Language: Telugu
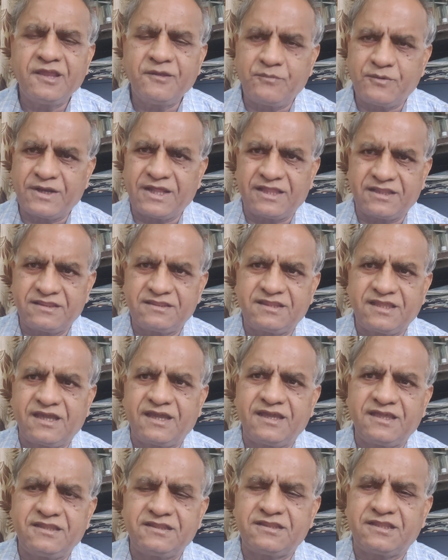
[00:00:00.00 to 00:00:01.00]
ఇప్పుడు అంతా
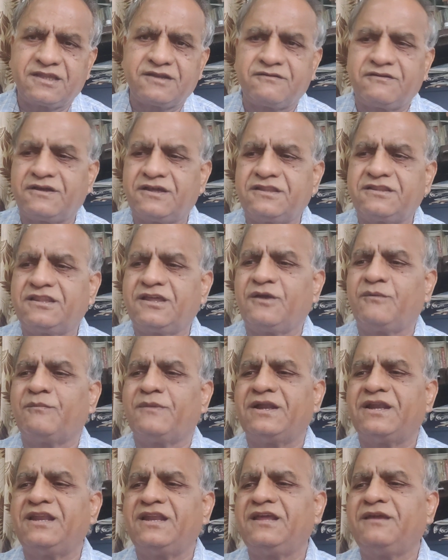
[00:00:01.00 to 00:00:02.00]
అయిన తర్వాత
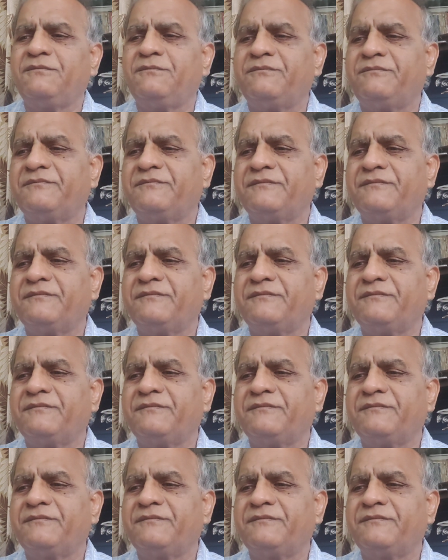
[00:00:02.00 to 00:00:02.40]
మళ్ళీ